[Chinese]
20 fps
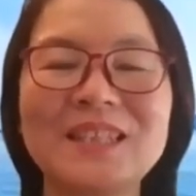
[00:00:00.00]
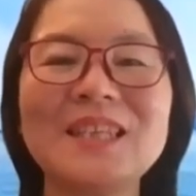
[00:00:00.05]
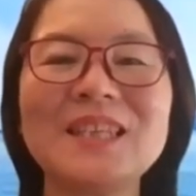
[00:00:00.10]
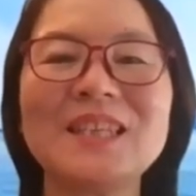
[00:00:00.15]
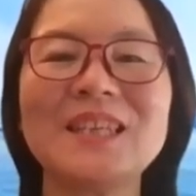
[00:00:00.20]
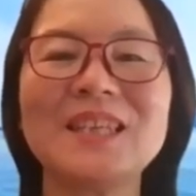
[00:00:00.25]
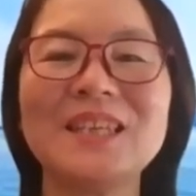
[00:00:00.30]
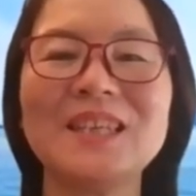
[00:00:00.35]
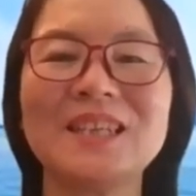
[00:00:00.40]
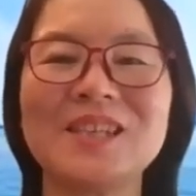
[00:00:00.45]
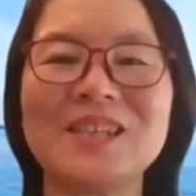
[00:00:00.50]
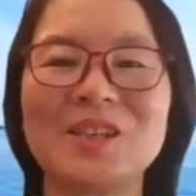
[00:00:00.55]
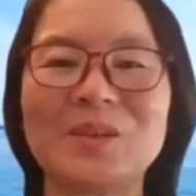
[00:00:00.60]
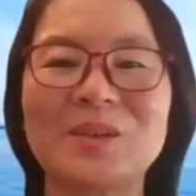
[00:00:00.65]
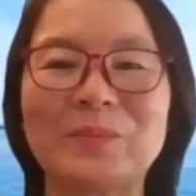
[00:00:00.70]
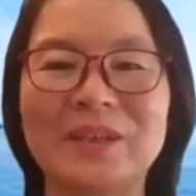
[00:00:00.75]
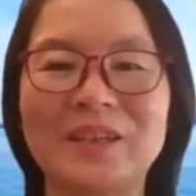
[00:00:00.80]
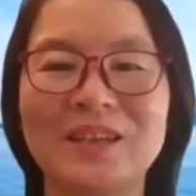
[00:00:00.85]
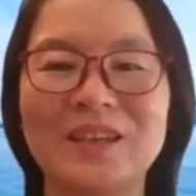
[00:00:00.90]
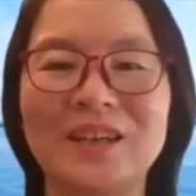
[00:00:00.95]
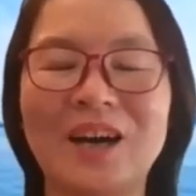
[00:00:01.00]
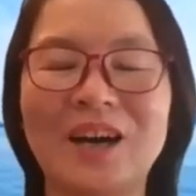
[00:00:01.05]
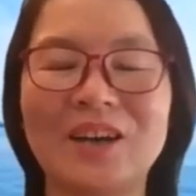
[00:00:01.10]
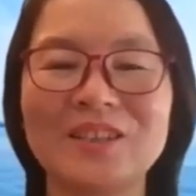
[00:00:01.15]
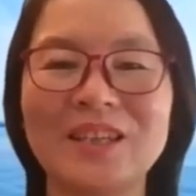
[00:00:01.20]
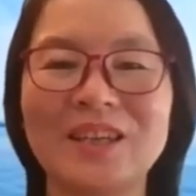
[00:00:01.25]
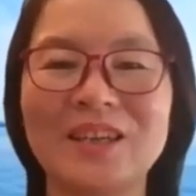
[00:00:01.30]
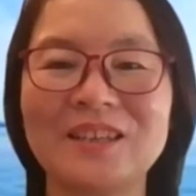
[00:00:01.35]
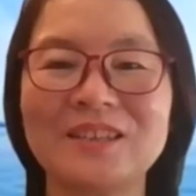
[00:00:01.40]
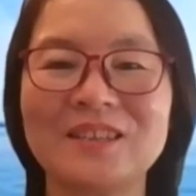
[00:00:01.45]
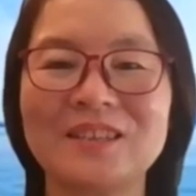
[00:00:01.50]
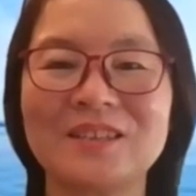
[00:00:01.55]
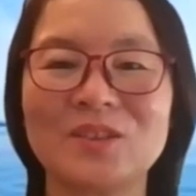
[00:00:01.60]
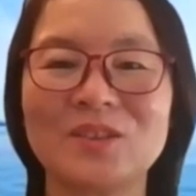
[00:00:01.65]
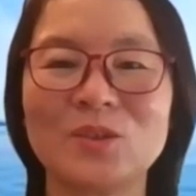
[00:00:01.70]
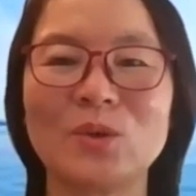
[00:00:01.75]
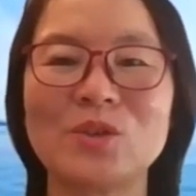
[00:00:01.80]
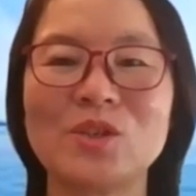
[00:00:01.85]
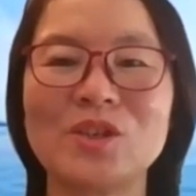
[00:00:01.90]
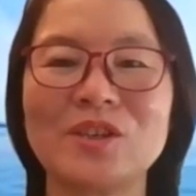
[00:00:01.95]
庆贺什么？好像
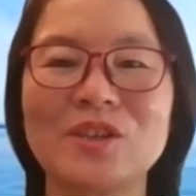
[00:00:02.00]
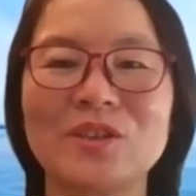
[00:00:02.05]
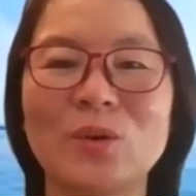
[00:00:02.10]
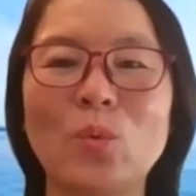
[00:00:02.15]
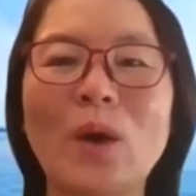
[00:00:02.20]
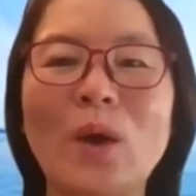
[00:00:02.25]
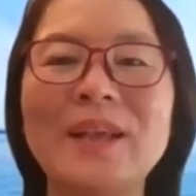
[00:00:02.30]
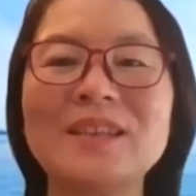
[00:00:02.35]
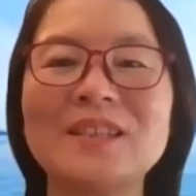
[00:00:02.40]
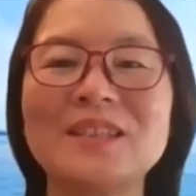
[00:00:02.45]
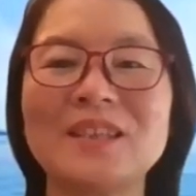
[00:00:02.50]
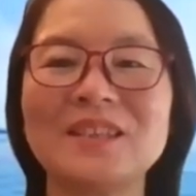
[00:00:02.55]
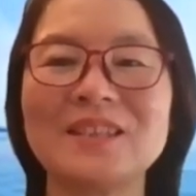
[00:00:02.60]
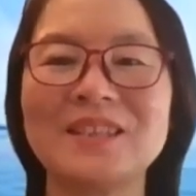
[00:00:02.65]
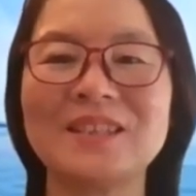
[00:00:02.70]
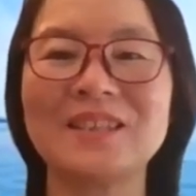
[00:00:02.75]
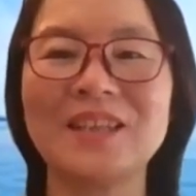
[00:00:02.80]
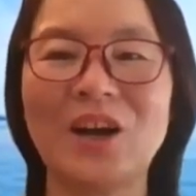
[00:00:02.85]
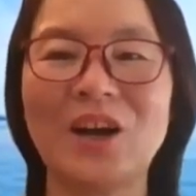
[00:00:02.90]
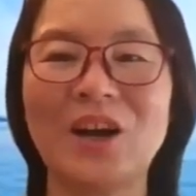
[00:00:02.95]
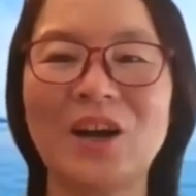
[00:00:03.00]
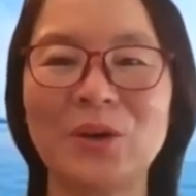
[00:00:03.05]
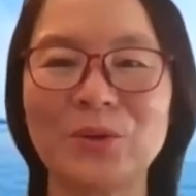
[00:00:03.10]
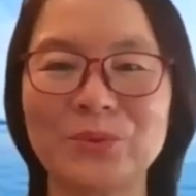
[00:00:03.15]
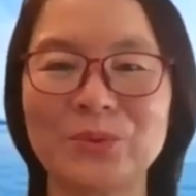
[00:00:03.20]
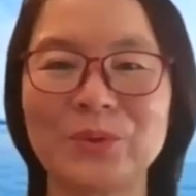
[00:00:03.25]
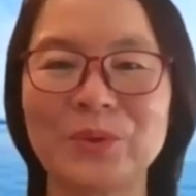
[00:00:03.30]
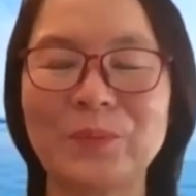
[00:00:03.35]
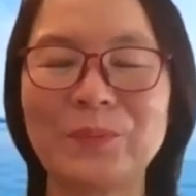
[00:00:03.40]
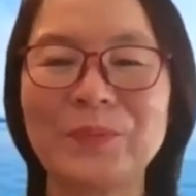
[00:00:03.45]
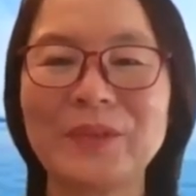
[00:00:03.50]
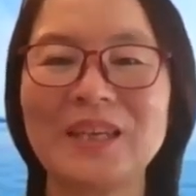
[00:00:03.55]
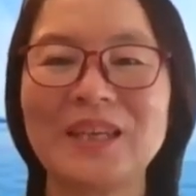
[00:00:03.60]
总是欢声笑语，